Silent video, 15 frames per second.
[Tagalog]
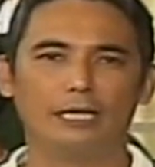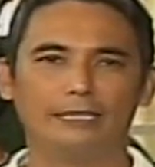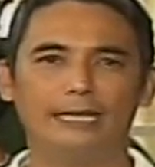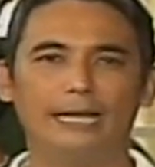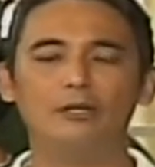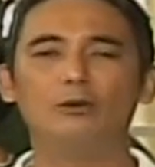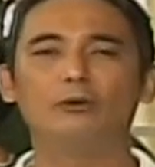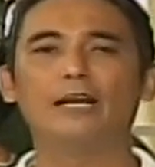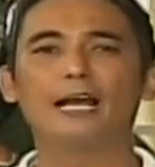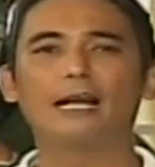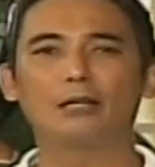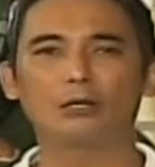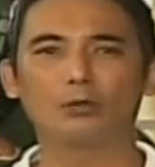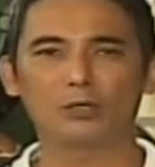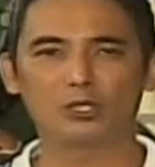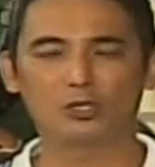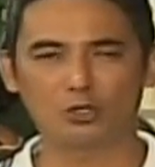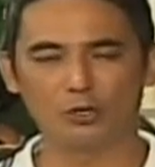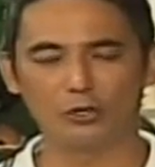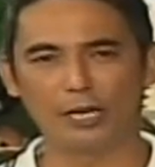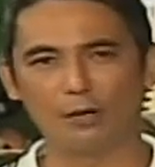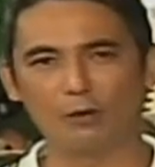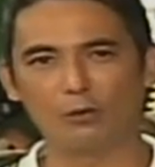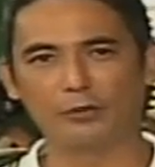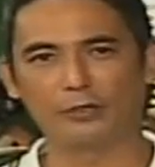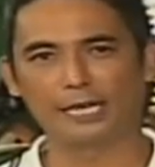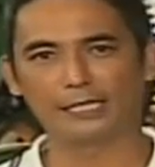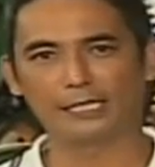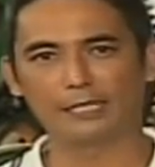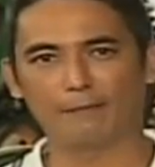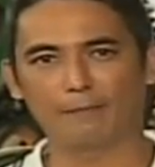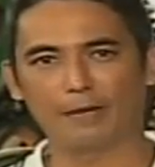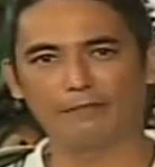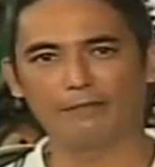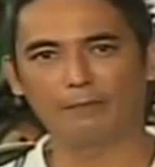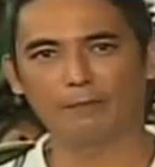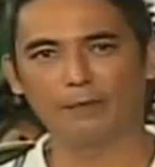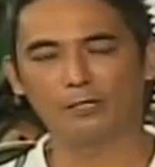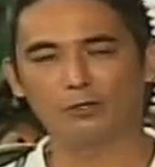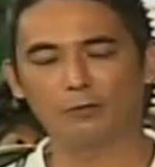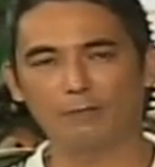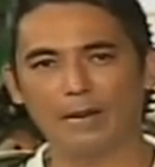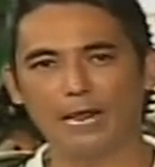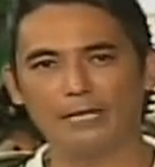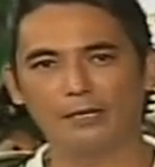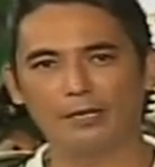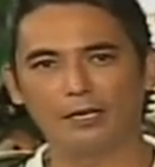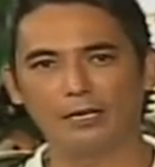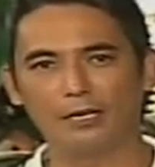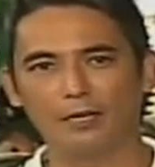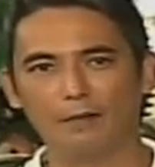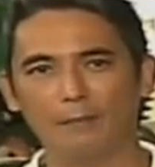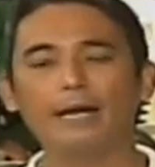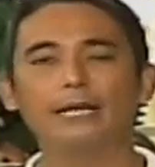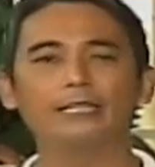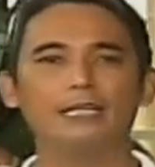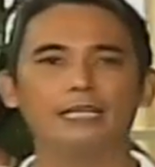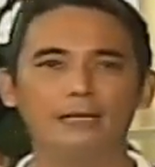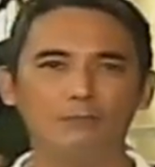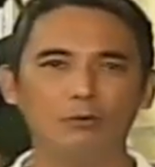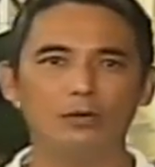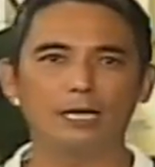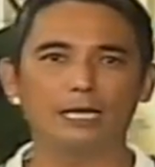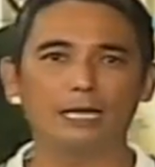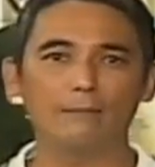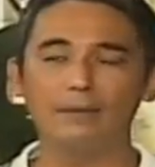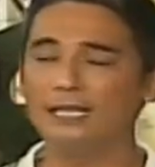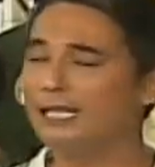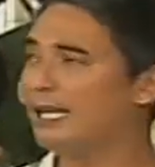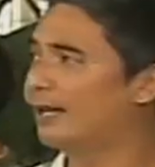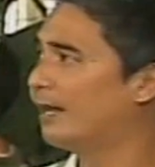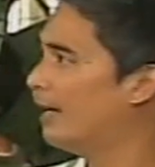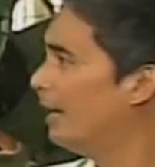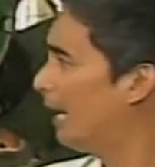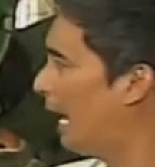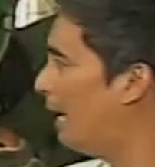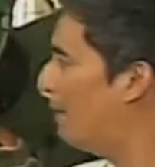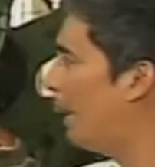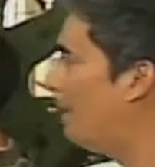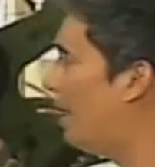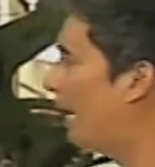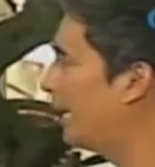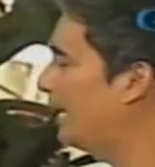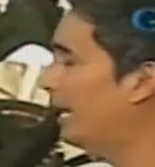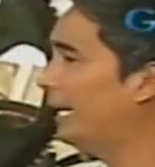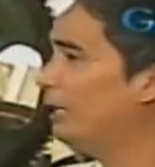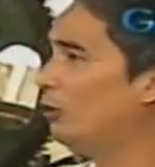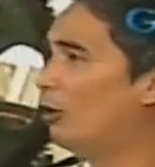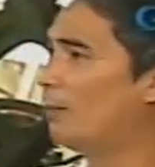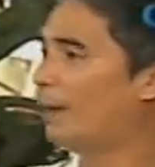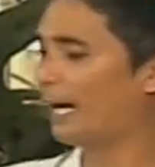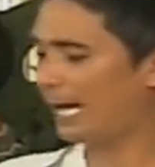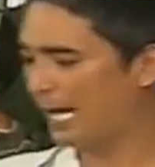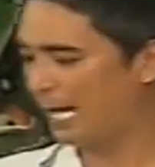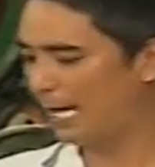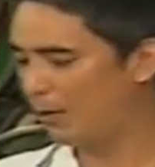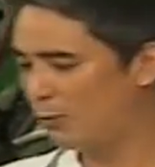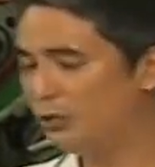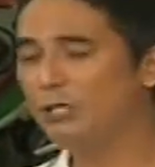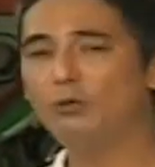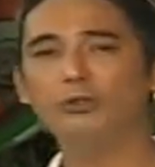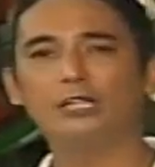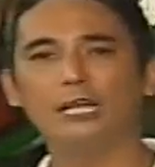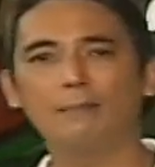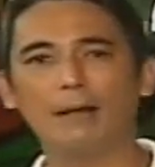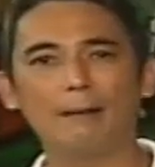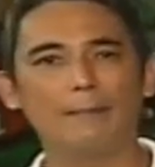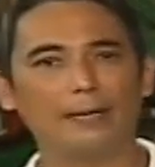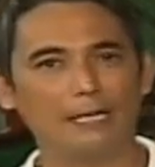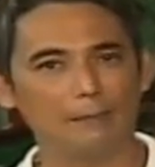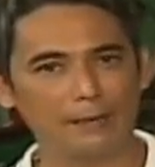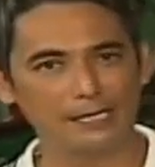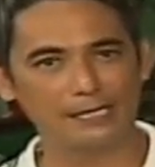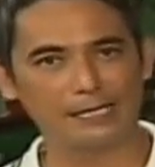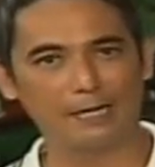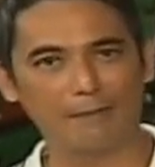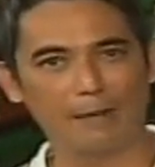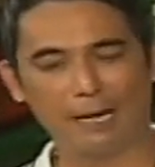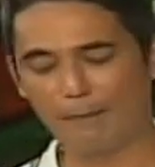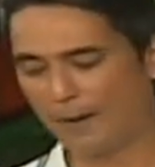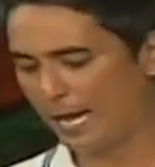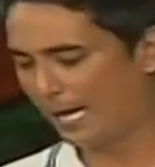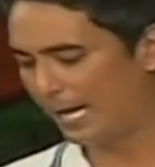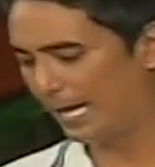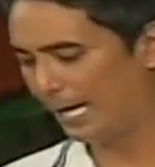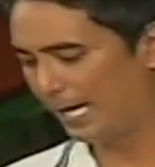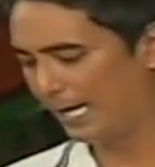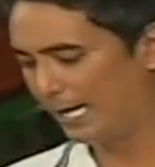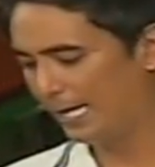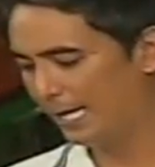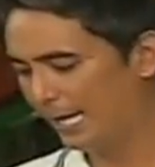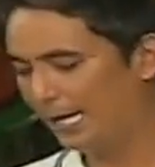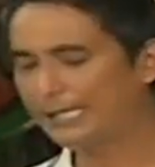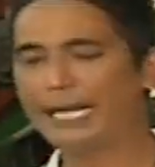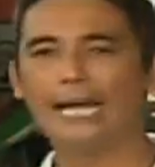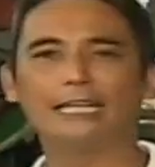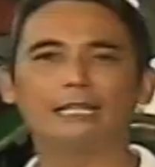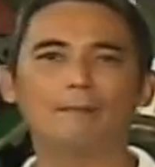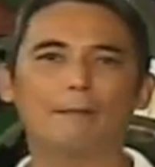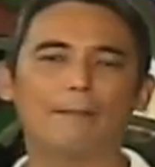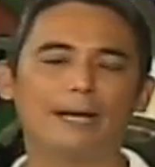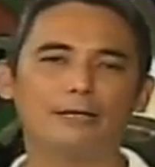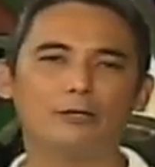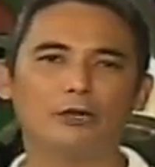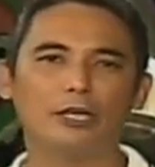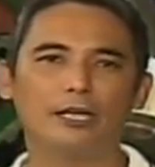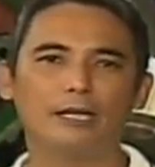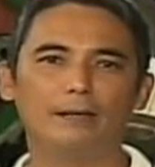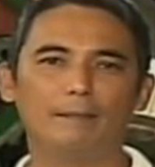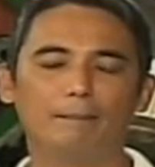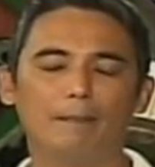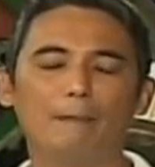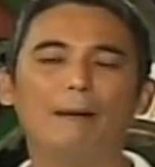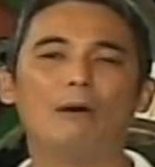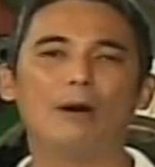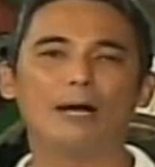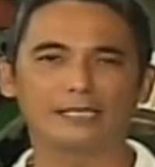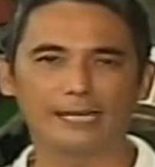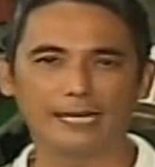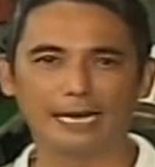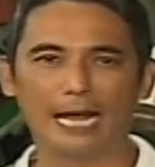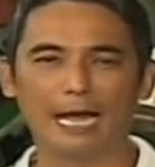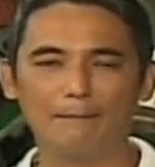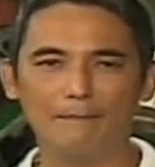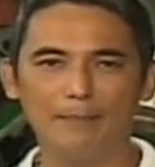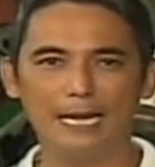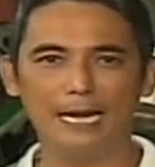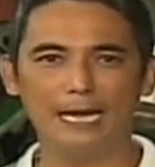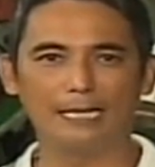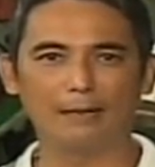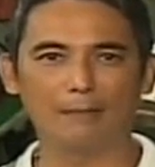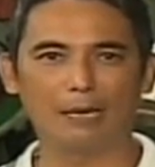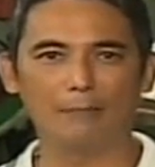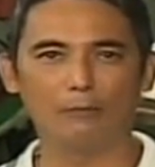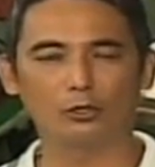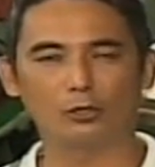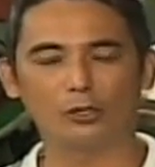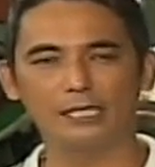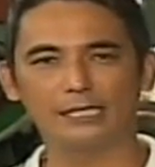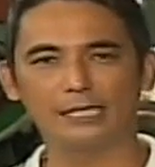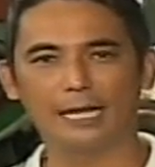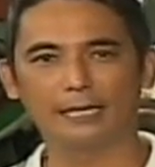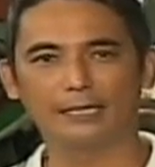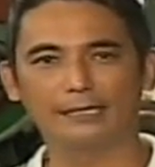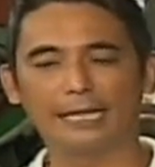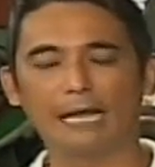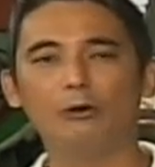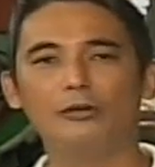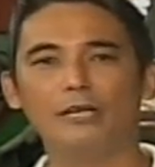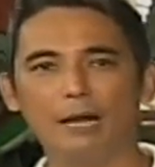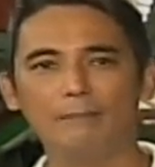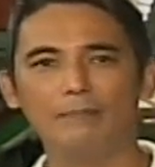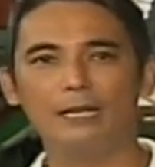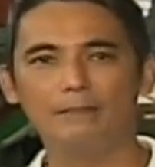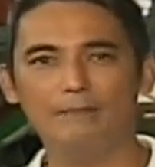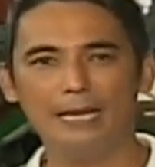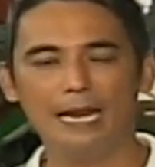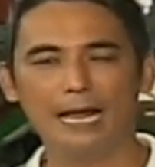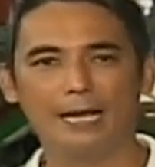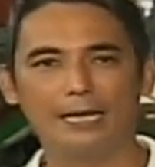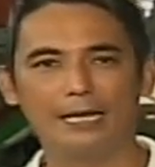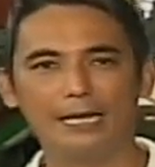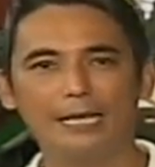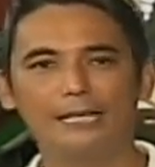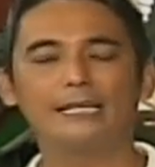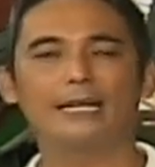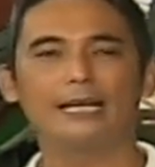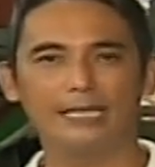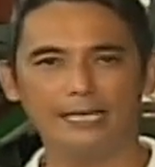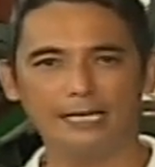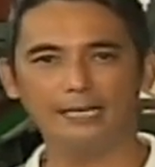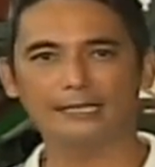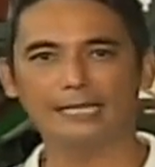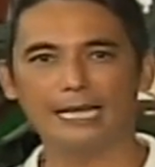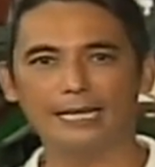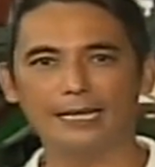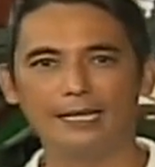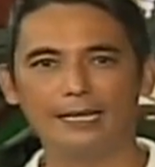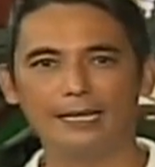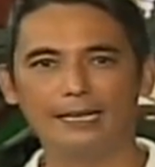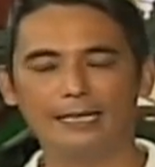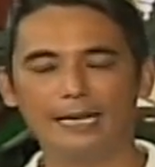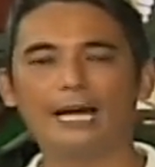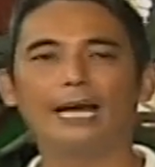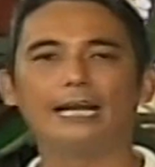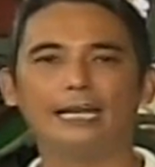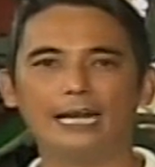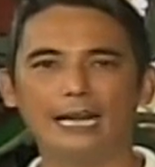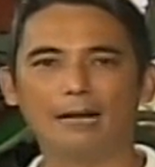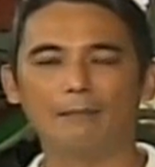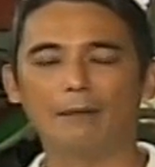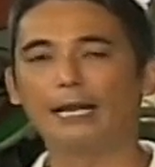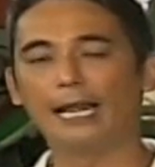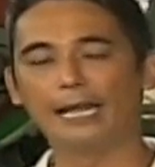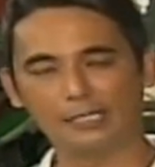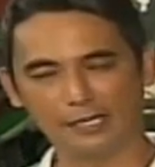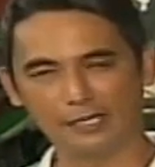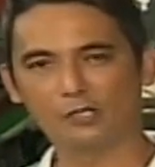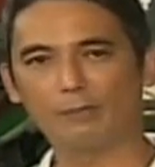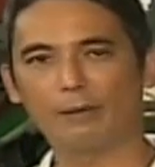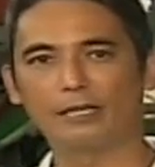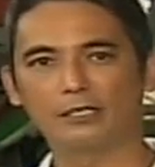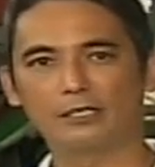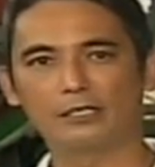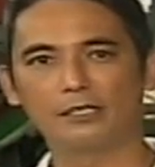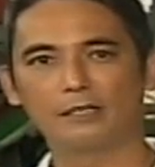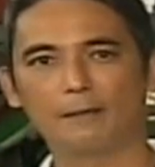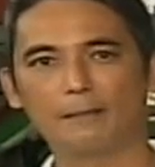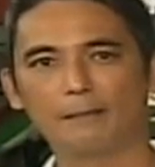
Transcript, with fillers: gayong nakikwestiyon ang kontrata sa private plate supplier, bakit hindi muna gamitin ang mga makinang ito para unti-unting makapaglabas ng mga plaka at kahit na papano'y mabawasan ang bilang ng mga motoristang taon na ang binibilang sa kahihintay ng kanilang mga license plates.